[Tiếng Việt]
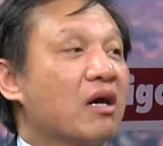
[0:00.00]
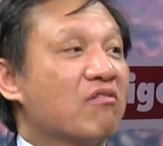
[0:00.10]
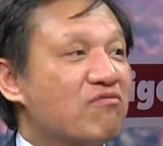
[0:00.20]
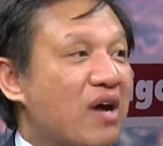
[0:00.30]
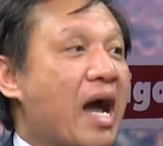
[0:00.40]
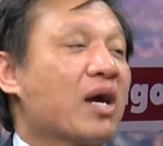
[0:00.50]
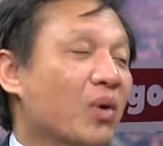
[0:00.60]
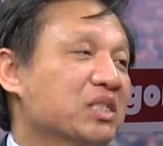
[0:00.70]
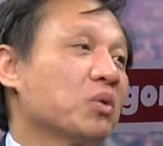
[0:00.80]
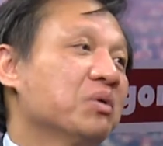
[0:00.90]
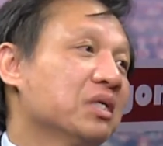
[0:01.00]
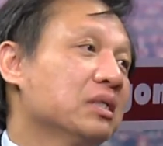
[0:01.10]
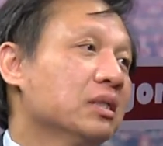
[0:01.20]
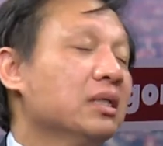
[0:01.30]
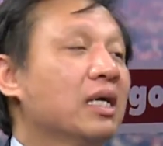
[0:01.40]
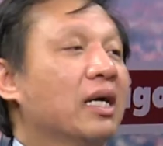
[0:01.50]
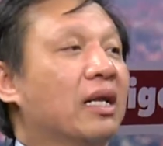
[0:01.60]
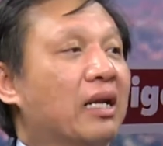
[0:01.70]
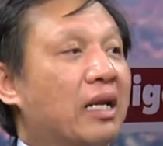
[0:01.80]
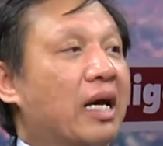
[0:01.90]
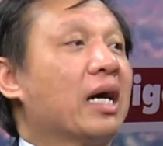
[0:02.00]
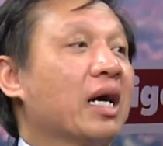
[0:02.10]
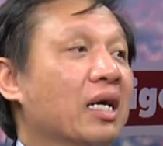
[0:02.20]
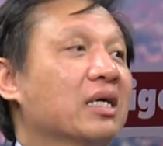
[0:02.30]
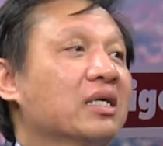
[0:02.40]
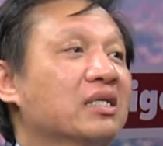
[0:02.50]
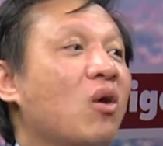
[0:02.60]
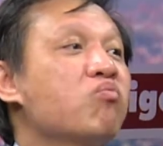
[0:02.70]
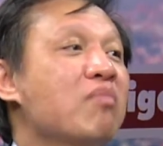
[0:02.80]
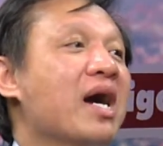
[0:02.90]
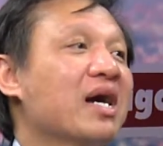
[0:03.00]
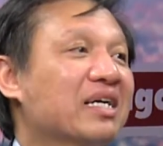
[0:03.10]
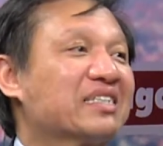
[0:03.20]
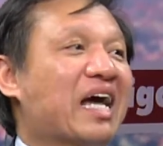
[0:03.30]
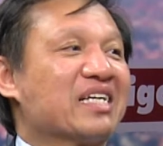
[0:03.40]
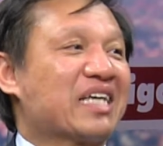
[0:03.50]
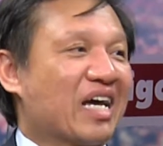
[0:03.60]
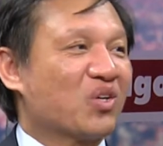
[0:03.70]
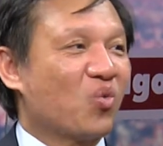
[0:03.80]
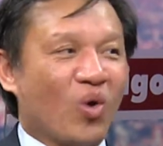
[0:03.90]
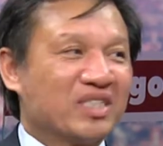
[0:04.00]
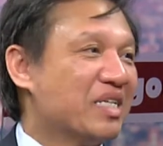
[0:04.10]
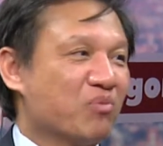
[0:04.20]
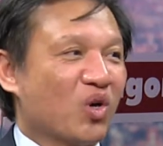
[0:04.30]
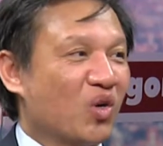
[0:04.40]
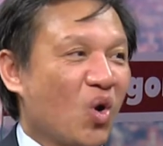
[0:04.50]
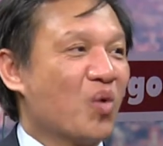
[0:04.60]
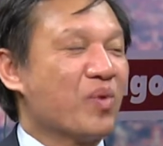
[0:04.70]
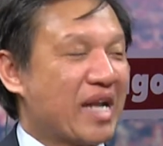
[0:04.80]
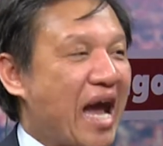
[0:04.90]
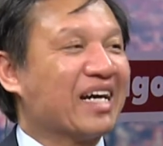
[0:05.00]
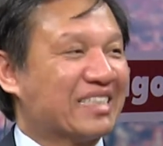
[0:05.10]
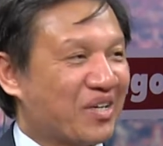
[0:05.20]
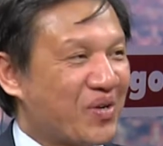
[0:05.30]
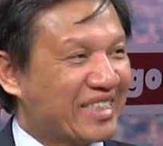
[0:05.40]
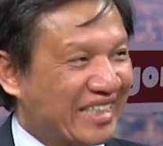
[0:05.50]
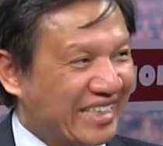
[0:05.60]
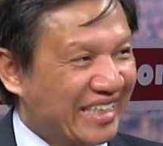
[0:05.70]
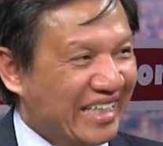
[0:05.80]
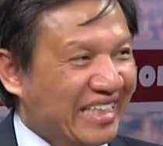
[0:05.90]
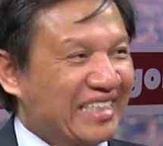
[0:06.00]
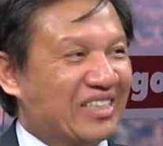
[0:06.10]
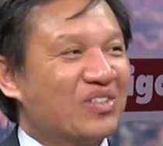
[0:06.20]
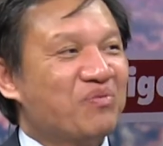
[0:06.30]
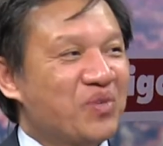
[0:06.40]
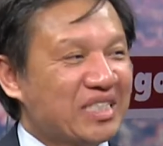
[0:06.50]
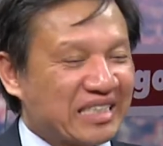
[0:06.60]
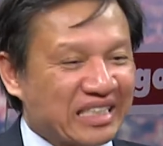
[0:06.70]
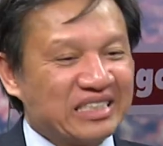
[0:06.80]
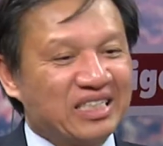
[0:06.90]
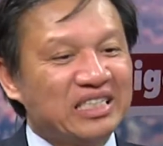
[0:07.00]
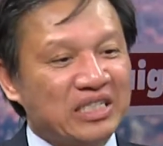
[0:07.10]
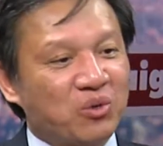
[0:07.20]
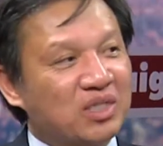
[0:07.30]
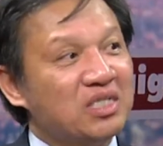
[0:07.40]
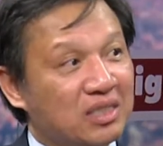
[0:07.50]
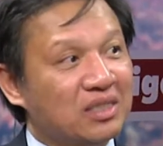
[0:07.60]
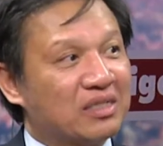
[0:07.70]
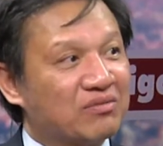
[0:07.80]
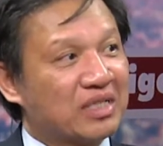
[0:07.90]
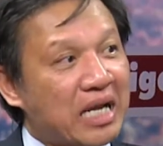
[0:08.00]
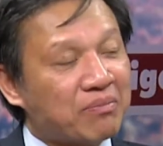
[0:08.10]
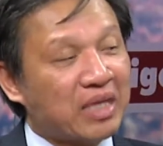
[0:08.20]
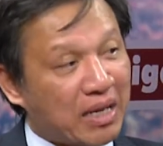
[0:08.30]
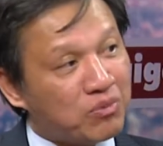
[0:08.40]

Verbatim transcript: và quan trọng hơn nữa là đóng băng tài sản của chìm của nổi mà đang ở tại Hoa Kỳ thì chúng ta biết rằng rất nhiều giới chức ở Việt Nam tham